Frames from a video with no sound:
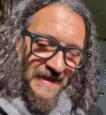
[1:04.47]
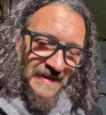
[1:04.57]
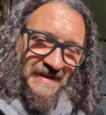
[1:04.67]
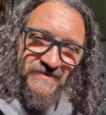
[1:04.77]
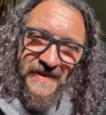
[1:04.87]

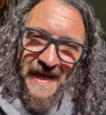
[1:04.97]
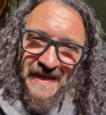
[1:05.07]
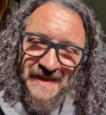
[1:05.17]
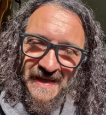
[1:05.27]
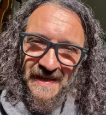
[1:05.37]
che
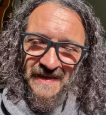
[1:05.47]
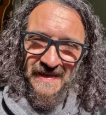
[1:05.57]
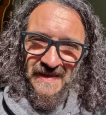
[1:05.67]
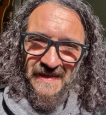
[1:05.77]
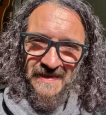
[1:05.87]

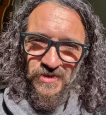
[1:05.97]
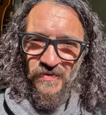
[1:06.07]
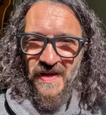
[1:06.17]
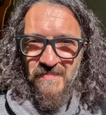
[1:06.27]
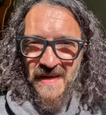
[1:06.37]
viene eh,
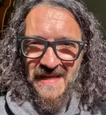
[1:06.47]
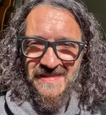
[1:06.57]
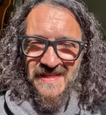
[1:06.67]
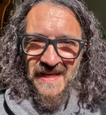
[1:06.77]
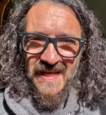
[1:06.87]
dovrebbe
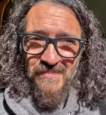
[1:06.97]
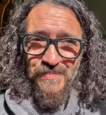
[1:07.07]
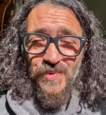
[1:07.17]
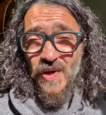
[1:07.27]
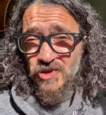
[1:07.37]
essere
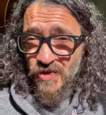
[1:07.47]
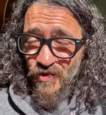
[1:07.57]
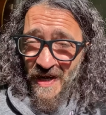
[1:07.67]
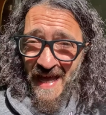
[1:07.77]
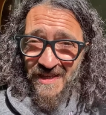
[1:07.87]
più
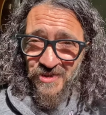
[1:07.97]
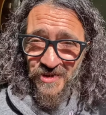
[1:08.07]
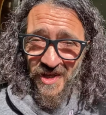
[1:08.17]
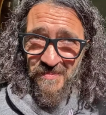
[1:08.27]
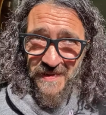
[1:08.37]
agevolato, no?